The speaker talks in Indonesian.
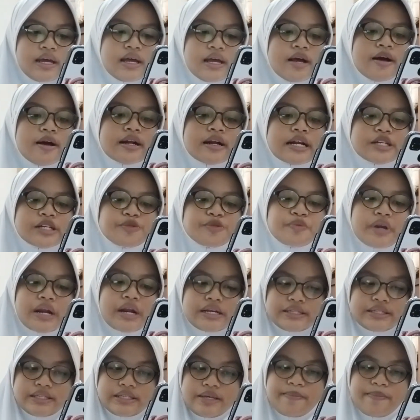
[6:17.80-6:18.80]

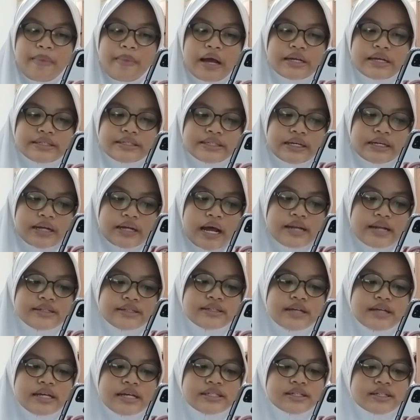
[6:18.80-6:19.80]
respirasi menghasilkan
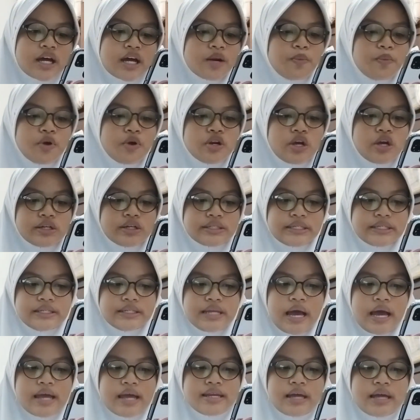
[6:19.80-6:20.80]
gas karbon
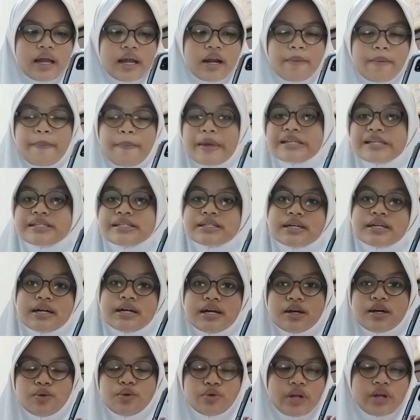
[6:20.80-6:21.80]
dioksida yang lepas
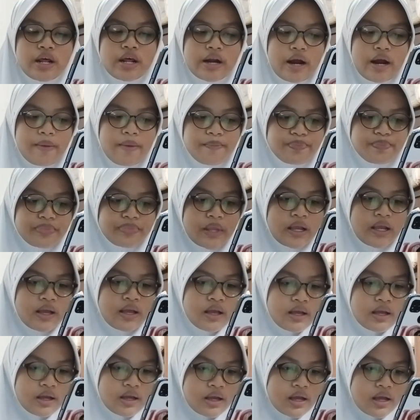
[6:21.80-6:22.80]
ke udara
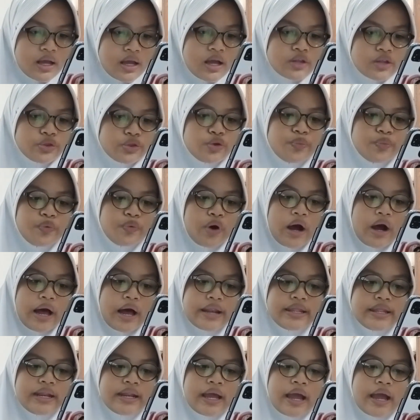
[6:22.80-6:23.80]

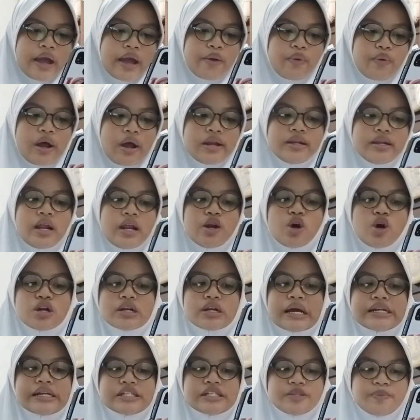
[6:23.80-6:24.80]
tumbuhan, hewan, dan
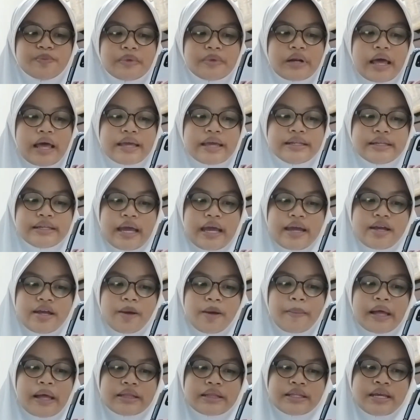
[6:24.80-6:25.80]
organisme lainnya yang
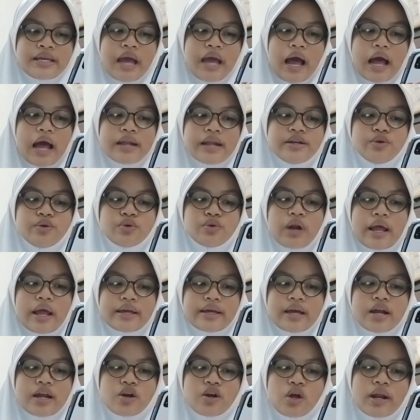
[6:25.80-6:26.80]
mati akan
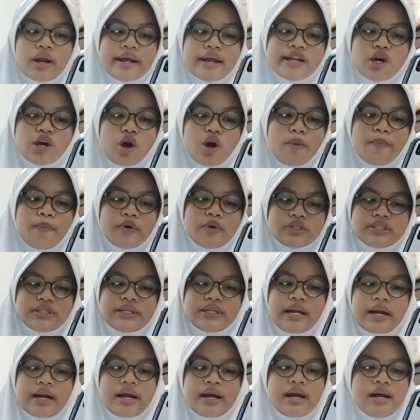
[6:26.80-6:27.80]
diuraikan oleh
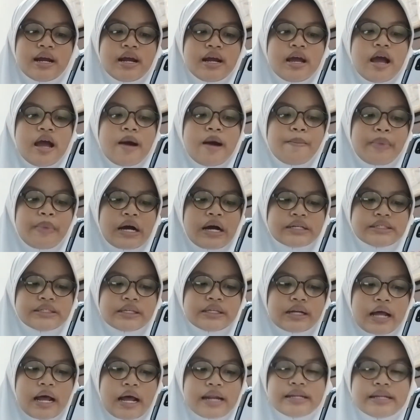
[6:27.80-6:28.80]
dekomposer,
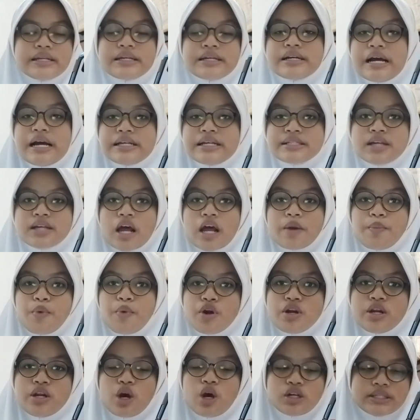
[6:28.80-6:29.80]
menghasilkan gas
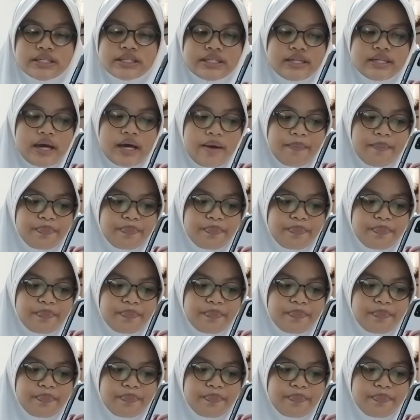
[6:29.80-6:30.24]
karbon dioksida.